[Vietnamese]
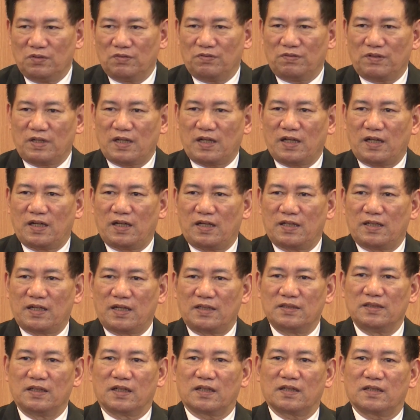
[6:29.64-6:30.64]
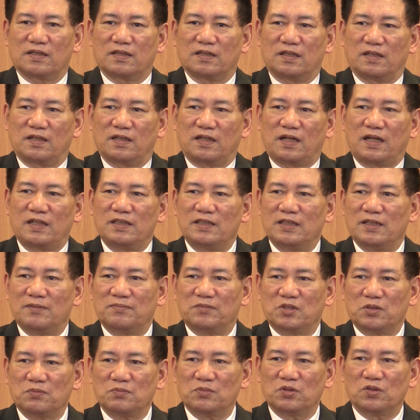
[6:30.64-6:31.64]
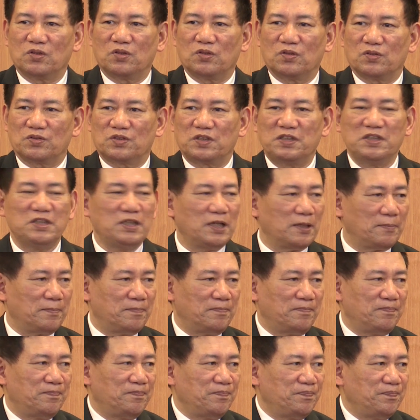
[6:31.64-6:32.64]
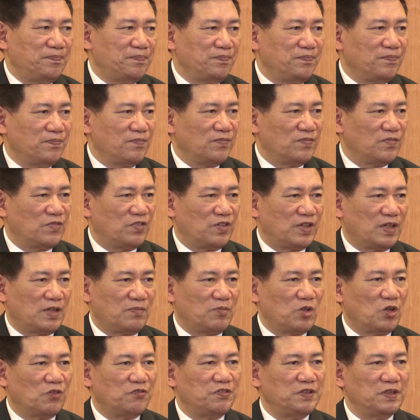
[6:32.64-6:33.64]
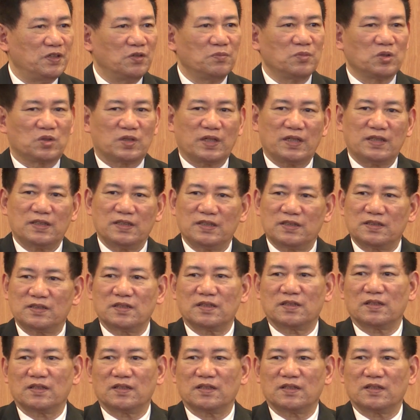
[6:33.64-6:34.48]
mạnh đây là vinh dự hết sức to lớn cho ngành tài chính nói chung và cũng là vinh dự cho cá nhân đồng